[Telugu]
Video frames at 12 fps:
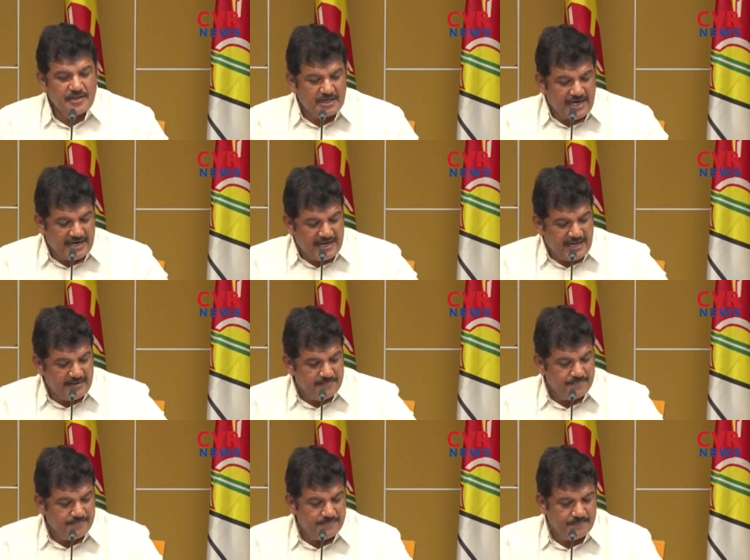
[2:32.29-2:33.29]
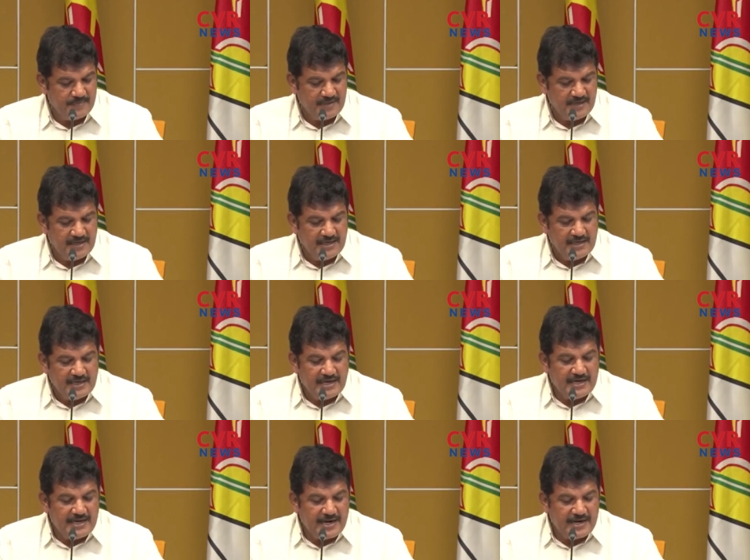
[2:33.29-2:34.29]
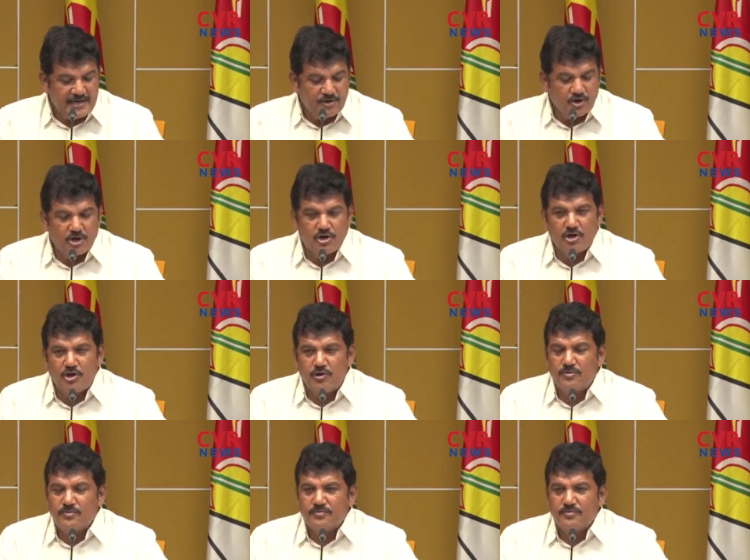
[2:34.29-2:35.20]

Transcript: ఎందుకంటే ఇన్నర్ రింగ్ రోడ్లో